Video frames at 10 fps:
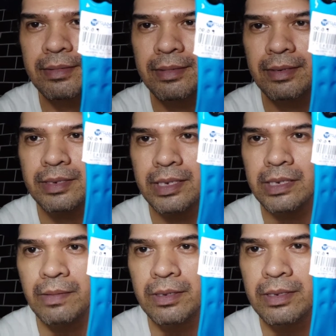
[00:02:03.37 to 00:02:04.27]
Yan, 6
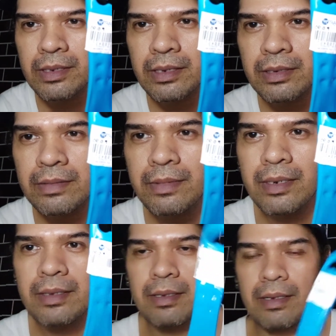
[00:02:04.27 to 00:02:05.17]
pesos lang siya
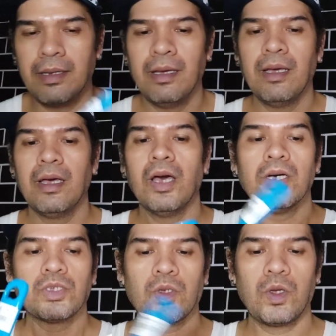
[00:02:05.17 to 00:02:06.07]
makating.
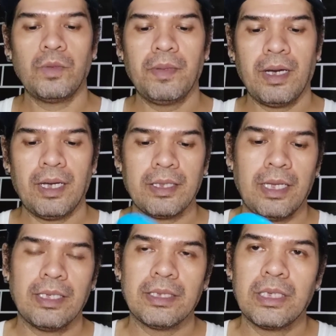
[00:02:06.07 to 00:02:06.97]
So, yung
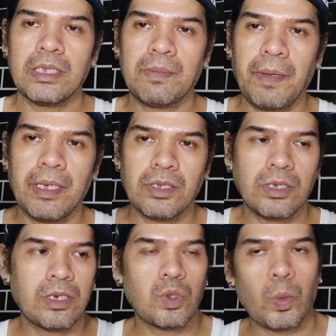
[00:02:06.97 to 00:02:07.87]
makating, 6 pesos
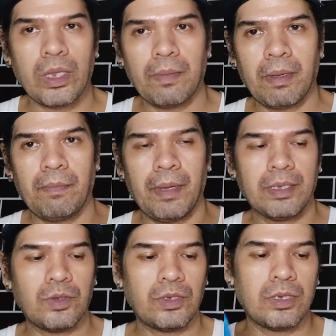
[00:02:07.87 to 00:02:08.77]
siya, 25
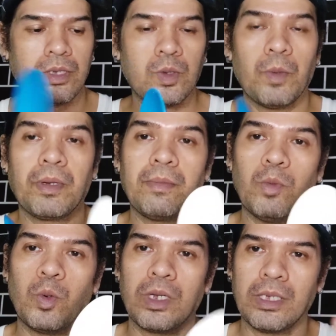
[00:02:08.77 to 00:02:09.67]
pesos siya. Sobrang
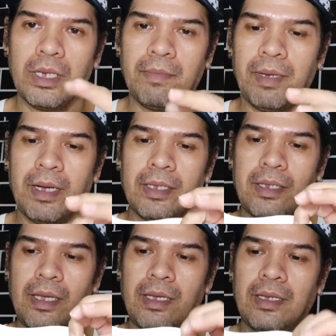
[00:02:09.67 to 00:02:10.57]
mura niya makating.
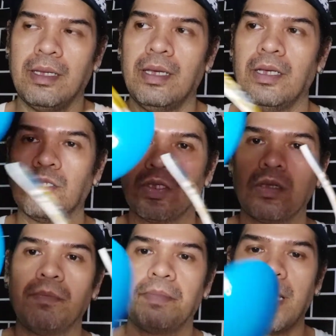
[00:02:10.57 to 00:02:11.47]
kating. So, ito
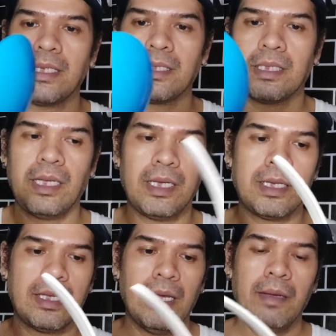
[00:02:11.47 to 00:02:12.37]
yung plastic.
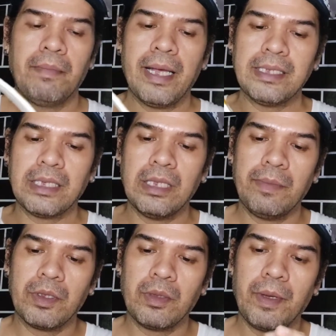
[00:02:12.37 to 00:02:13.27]
Plastic
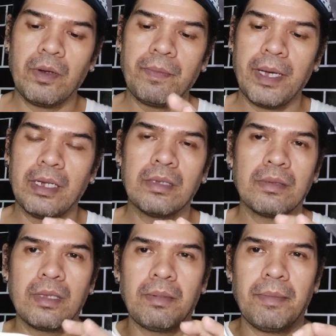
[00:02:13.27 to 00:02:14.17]
naman to pero parang
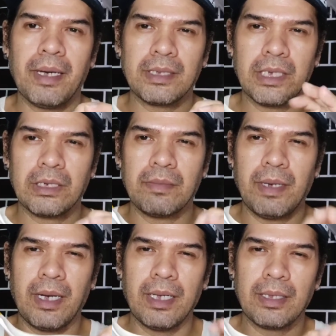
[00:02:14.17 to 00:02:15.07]
nababasag siya
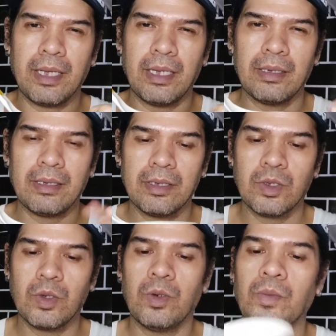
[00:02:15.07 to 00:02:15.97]
makating.
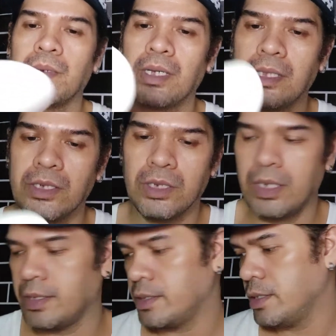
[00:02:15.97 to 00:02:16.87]
So, maganda siya.